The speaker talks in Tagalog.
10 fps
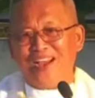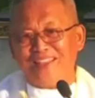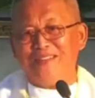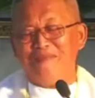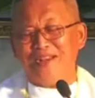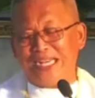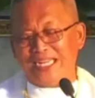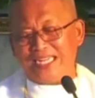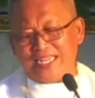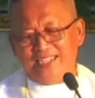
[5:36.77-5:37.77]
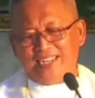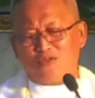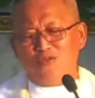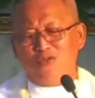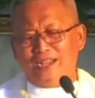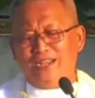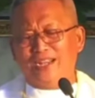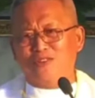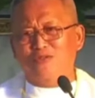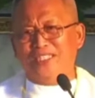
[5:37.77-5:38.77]
ati man anak kay dako kay
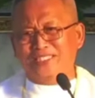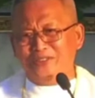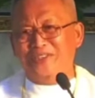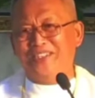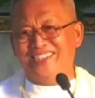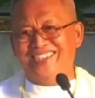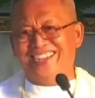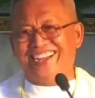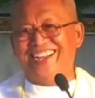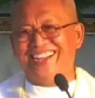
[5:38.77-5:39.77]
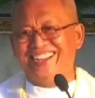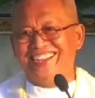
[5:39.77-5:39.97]
nagdonasyon. Anak.